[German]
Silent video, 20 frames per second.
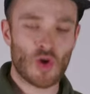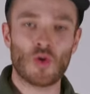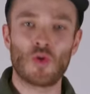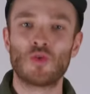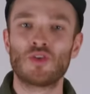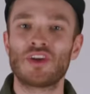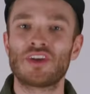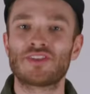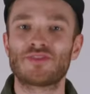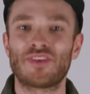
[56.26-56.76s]
noch
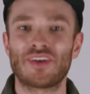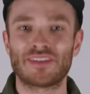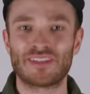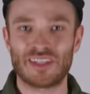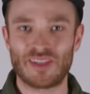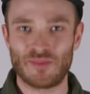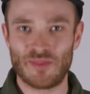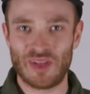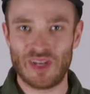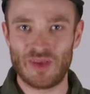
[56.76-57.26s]

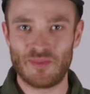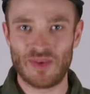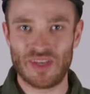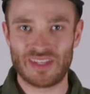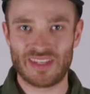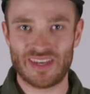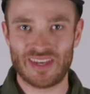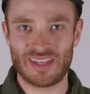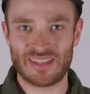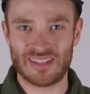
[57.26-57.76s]
120
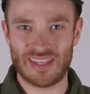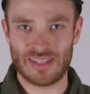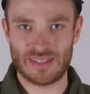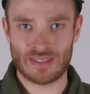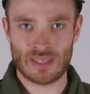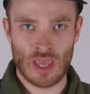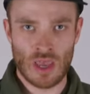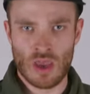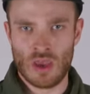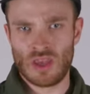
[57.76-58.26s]
mm
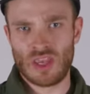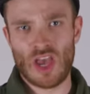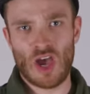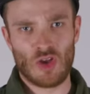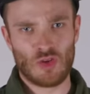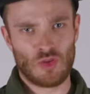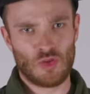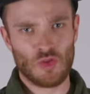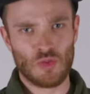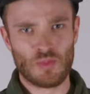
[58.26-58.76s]
gesetzt. Ja,
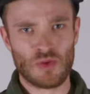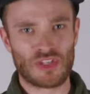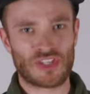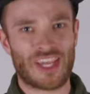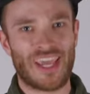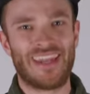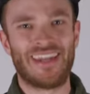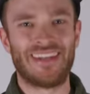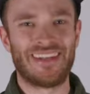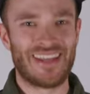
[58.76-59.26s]
und typisch
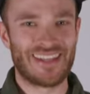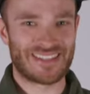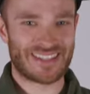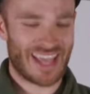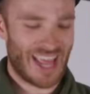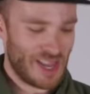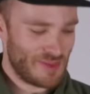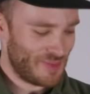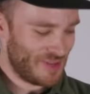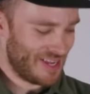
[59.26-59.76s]
Cannondale
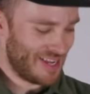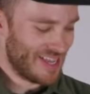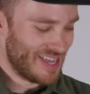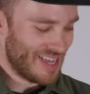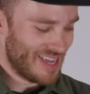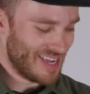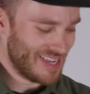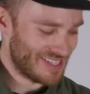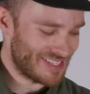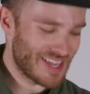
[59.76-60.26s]
Scalper
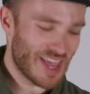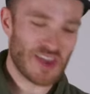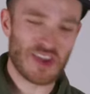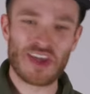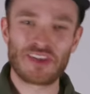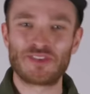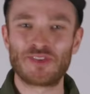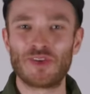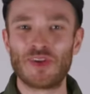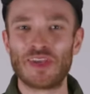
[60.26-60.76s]
ist
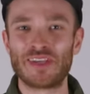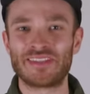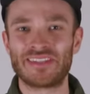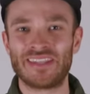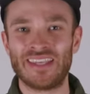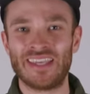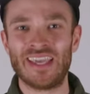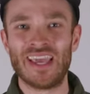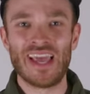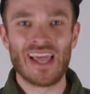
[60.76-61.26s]
natürlich
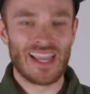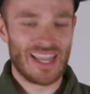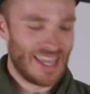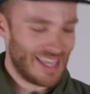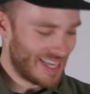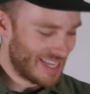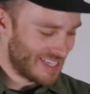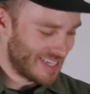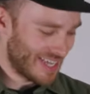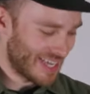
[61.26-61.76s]
die
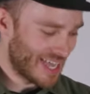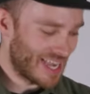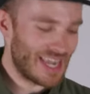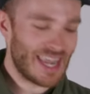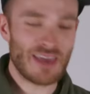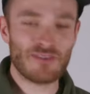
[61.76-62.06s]
legendäre